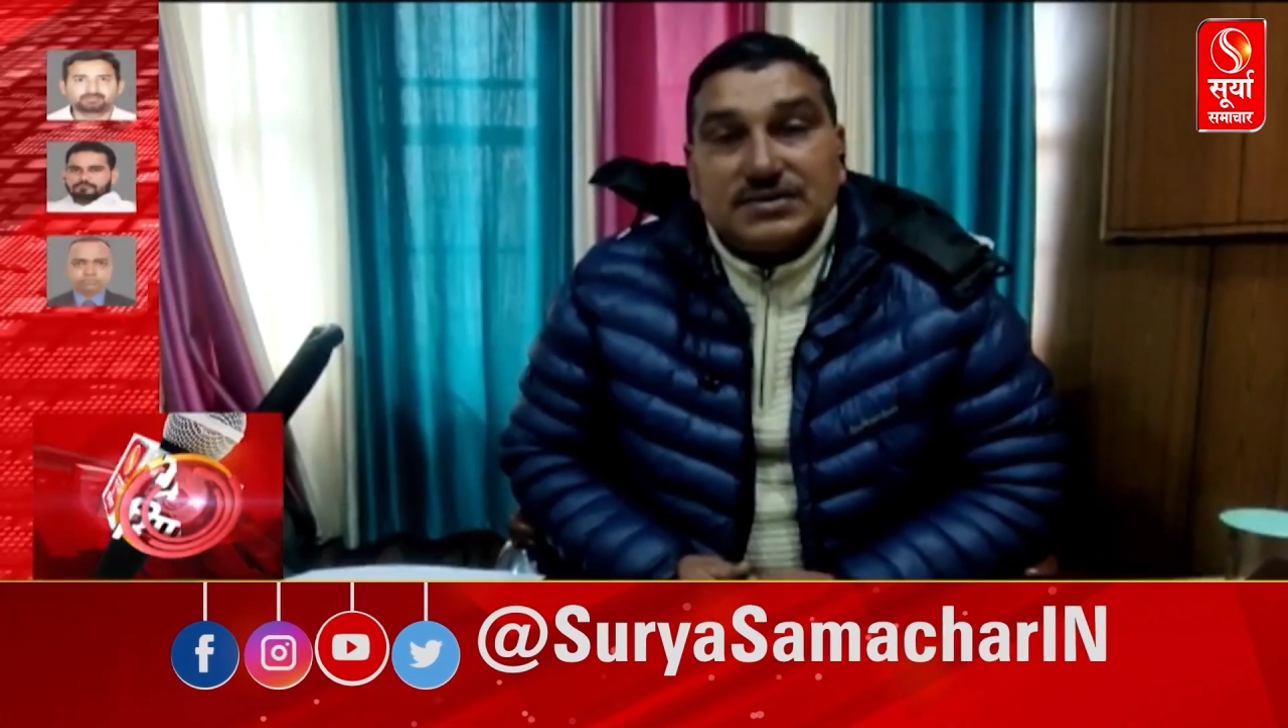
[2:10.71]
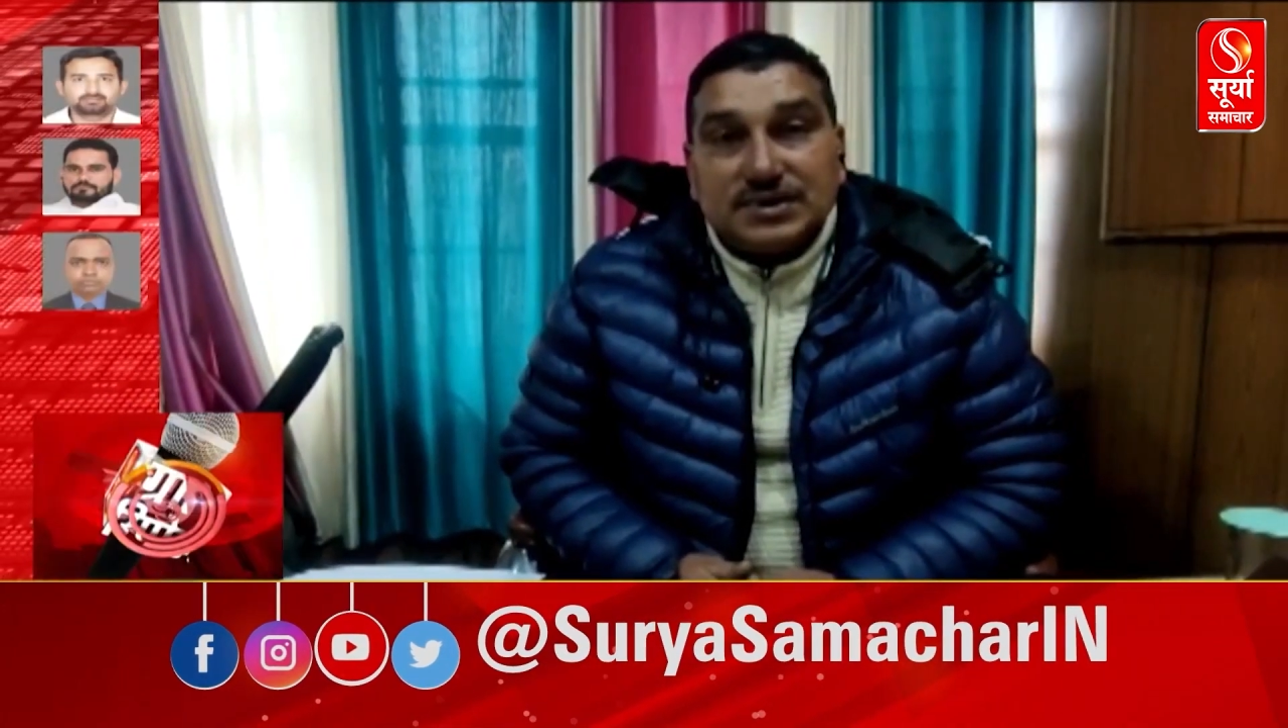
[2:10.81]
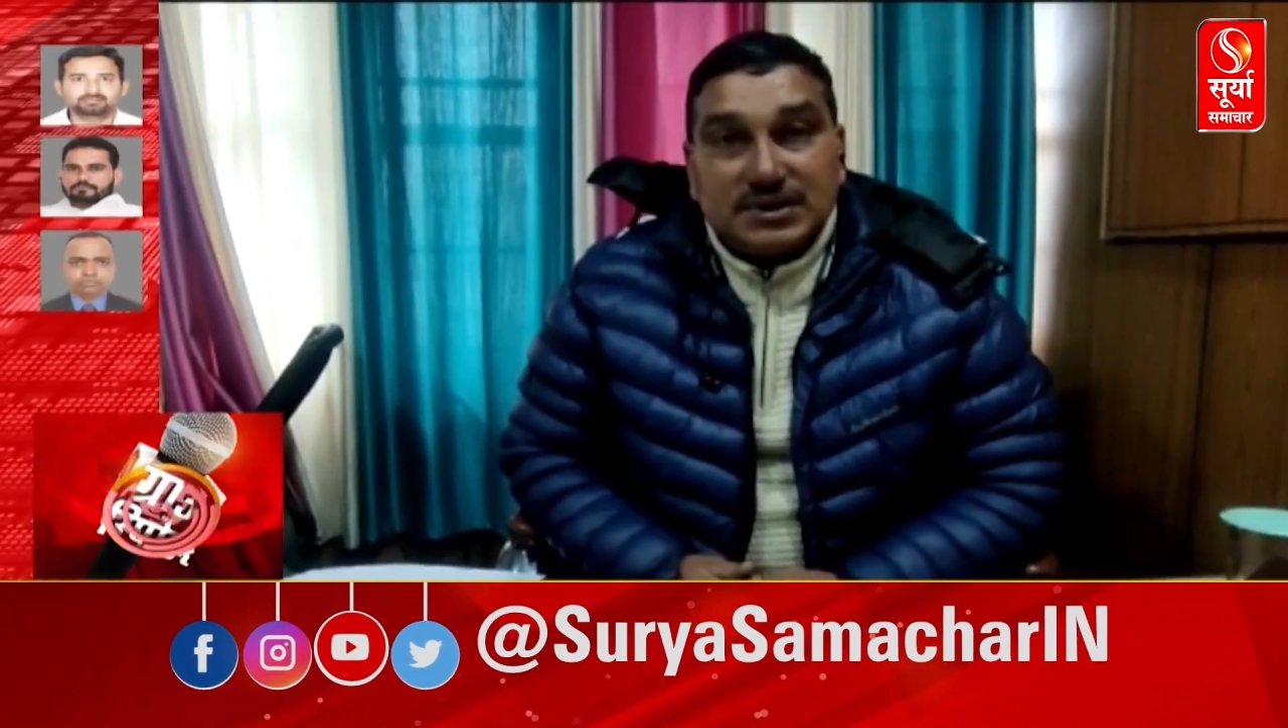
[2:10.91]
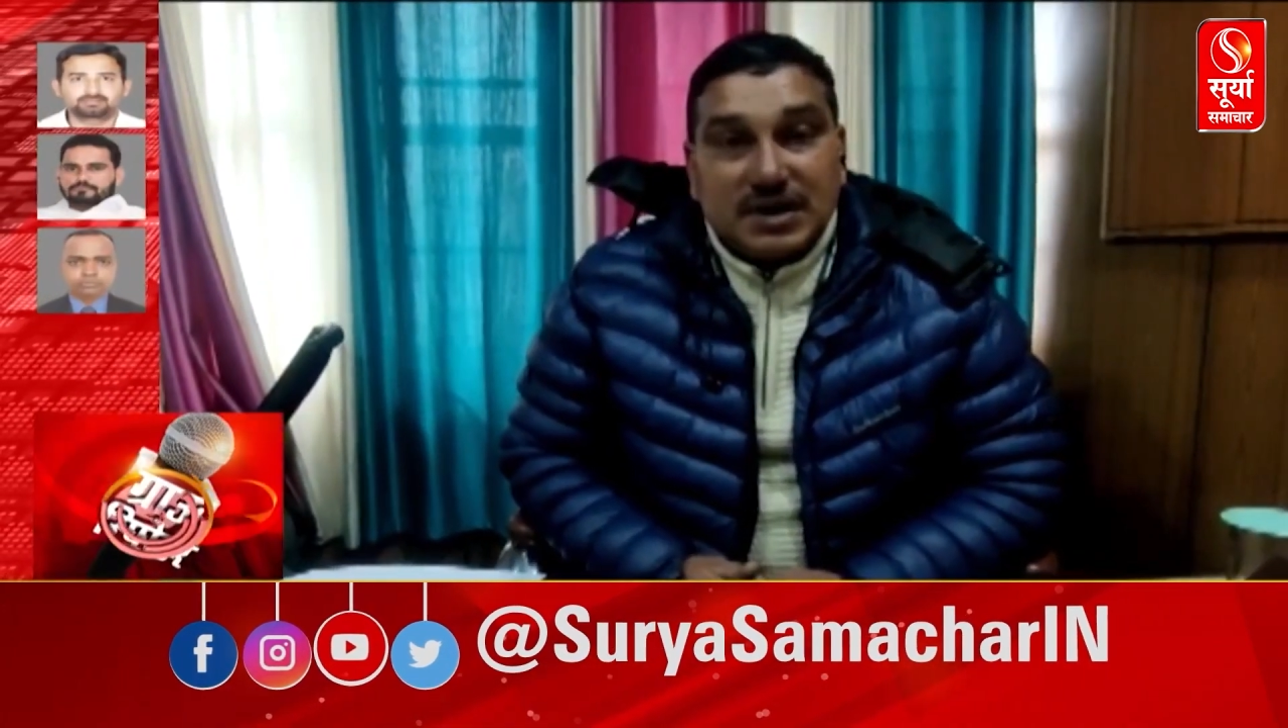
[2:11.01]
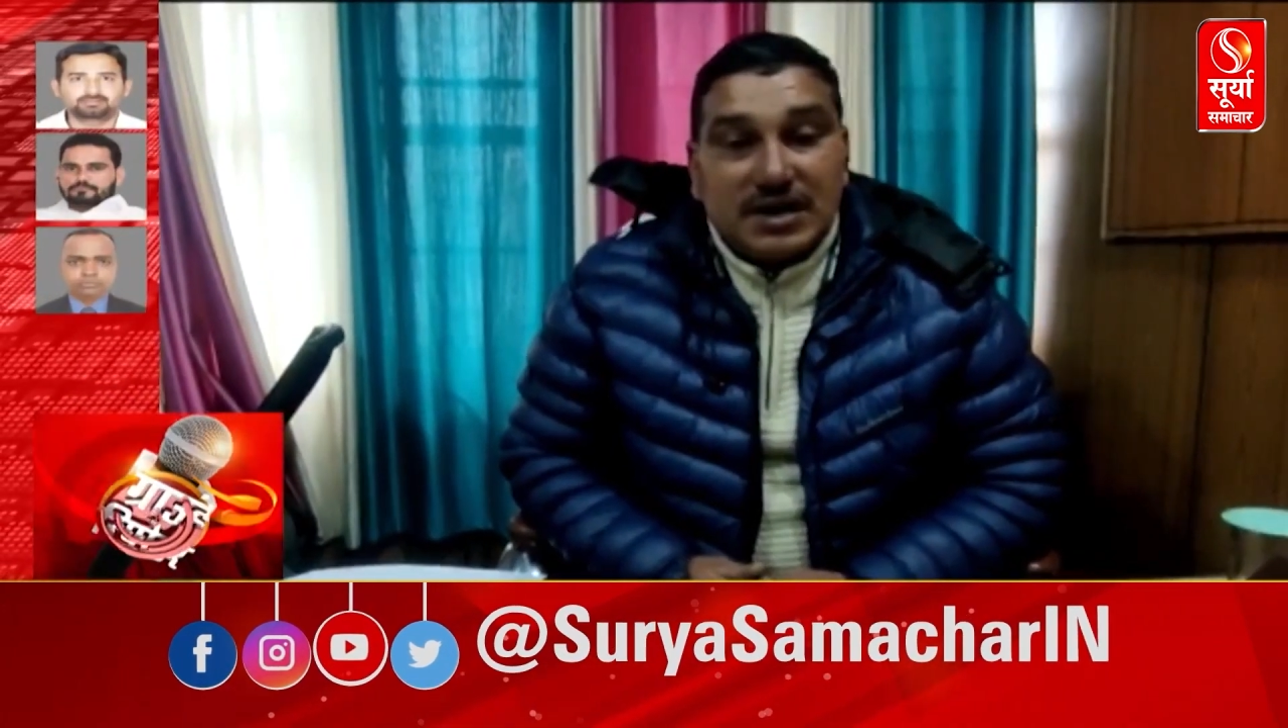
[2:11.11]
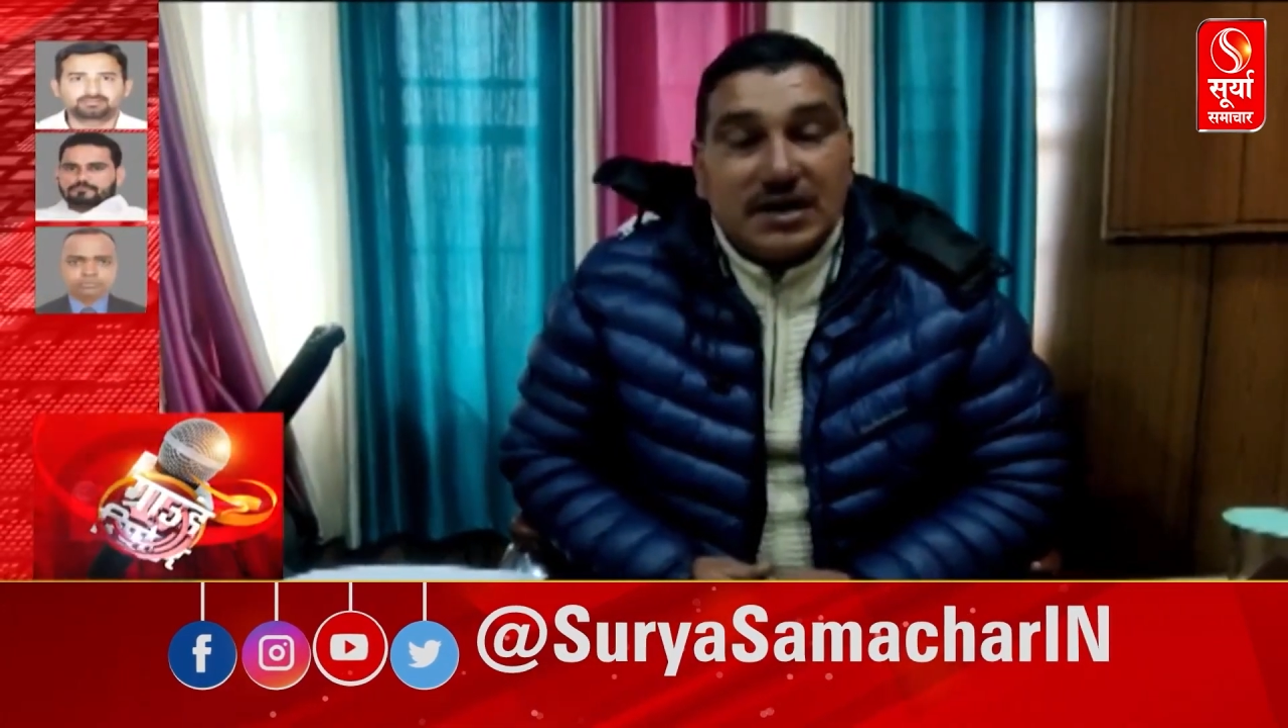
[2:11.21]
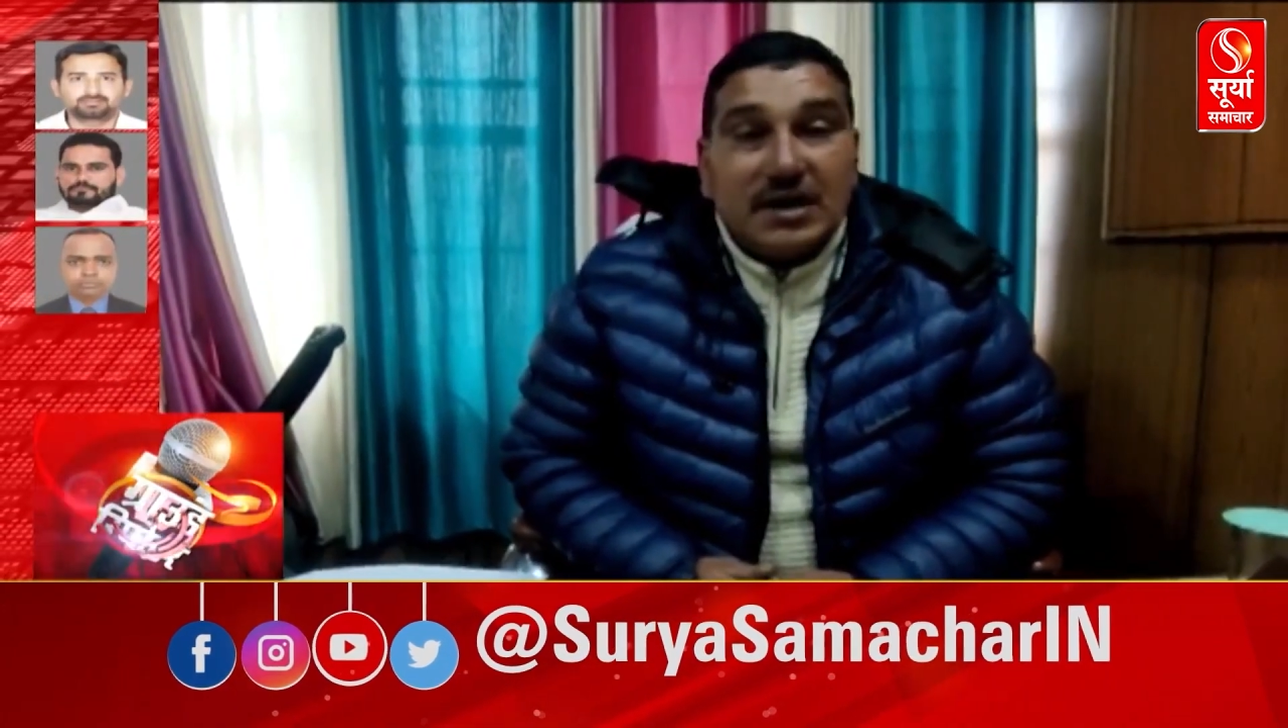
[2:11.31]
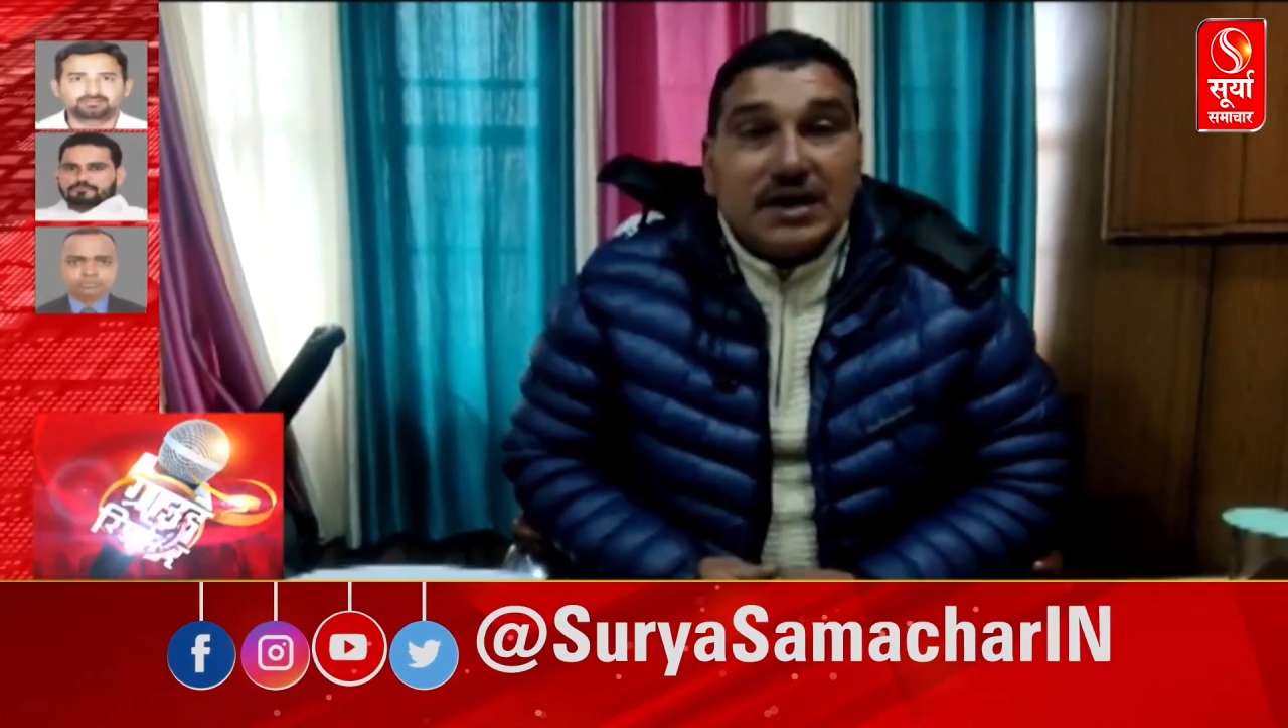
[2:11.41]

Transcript: वर्ग है